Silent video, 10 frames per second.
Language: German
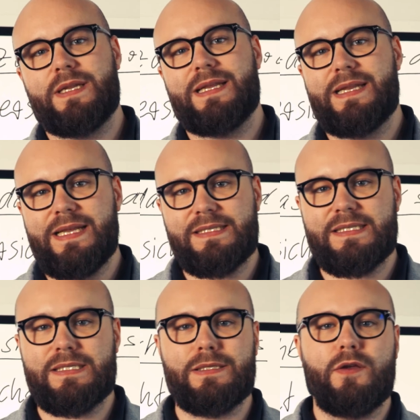in den
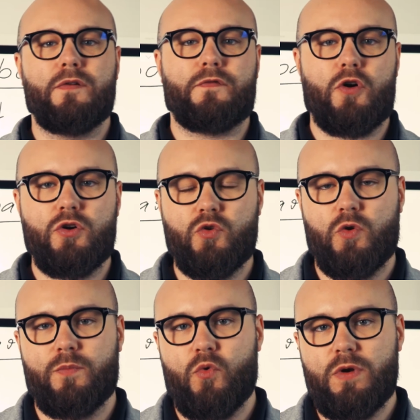nächsten Wochen
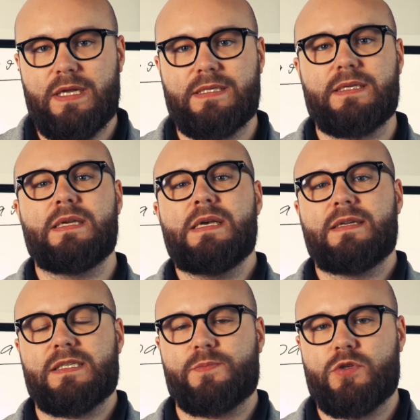und Monaten?
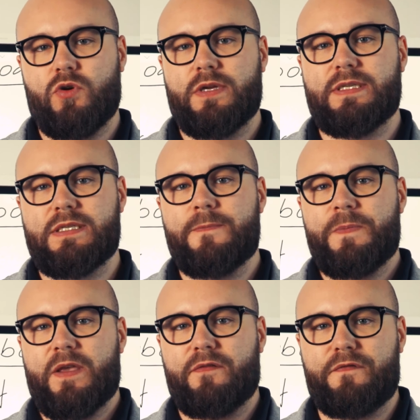Das bedeutet,
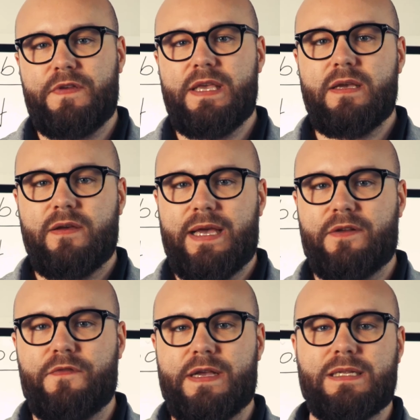wie
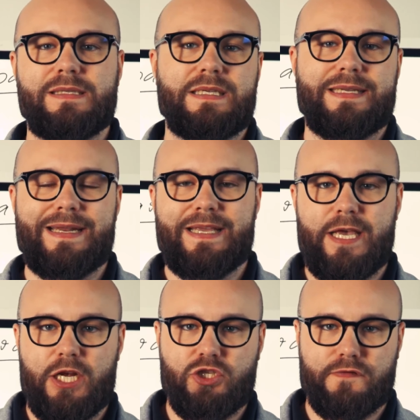entwickelt sich dein
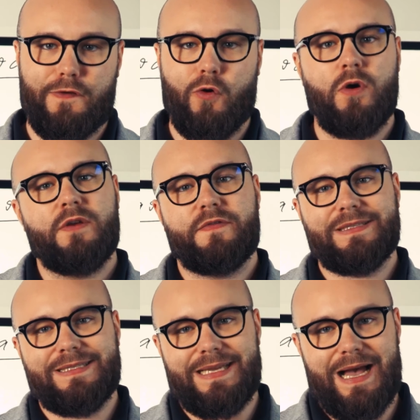Cashflow? Wie
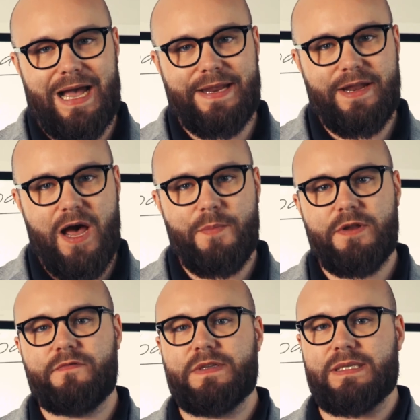sind die
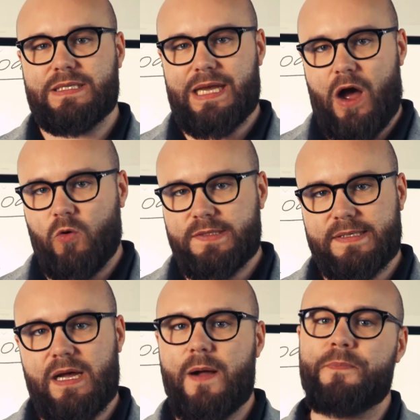Einnahmen? Wie sind die
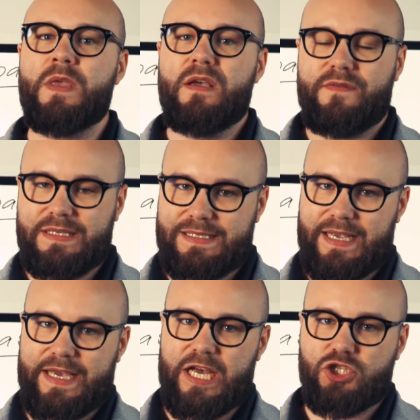Ausgaben? Wie ist
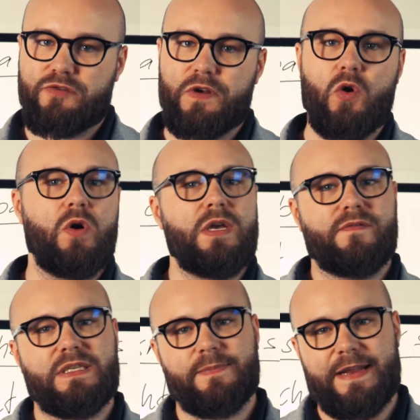der Cashflow?
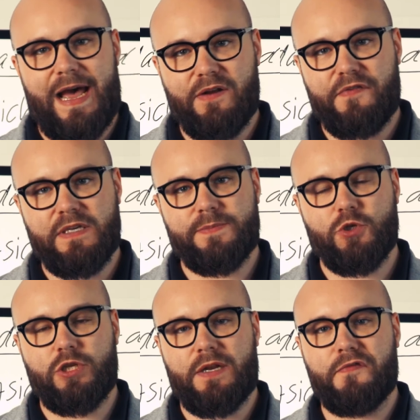Wie ist mein
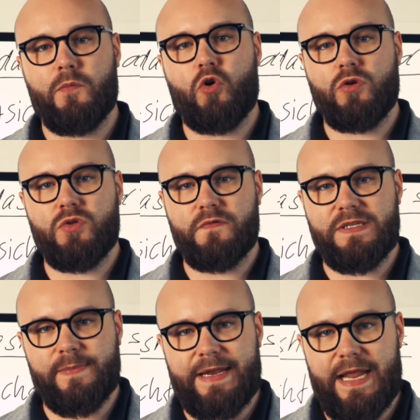Anfangsbestand vom Konto? Wie
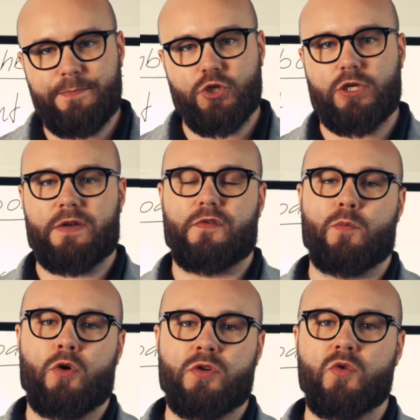ist mein Endbestand
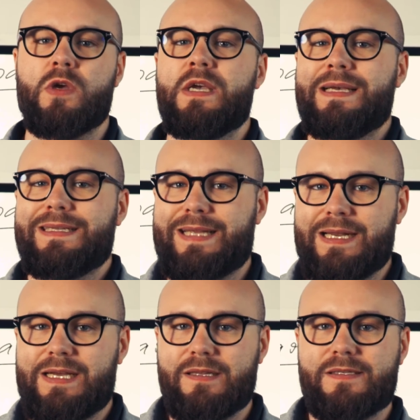vom Konto?
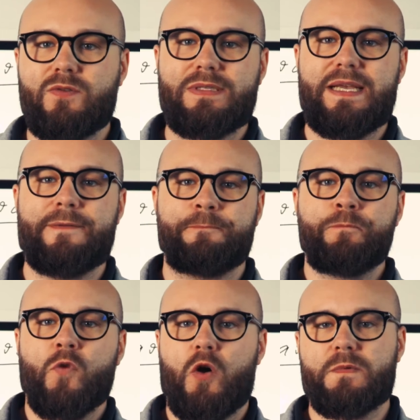Dann kannst du sehen,
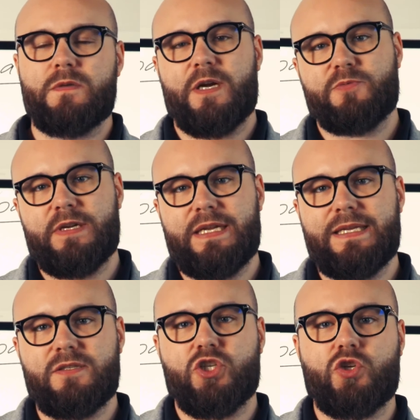ob zum Beispiel die
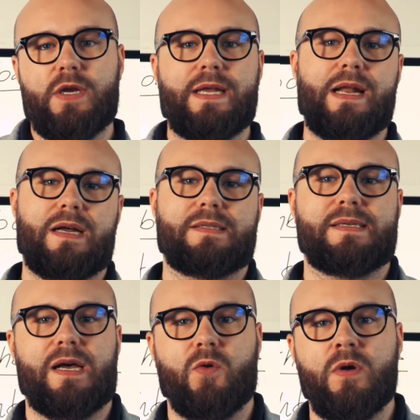nächste
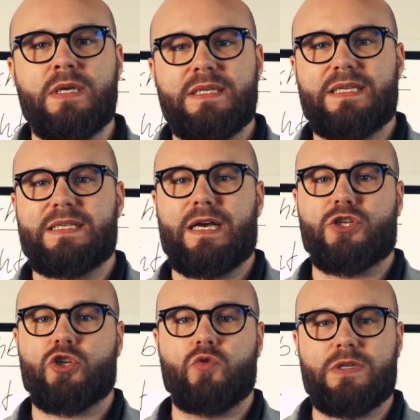Steuernachzahlung dich
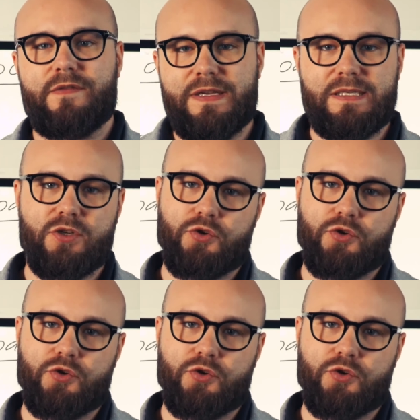ganz schön unter Wasser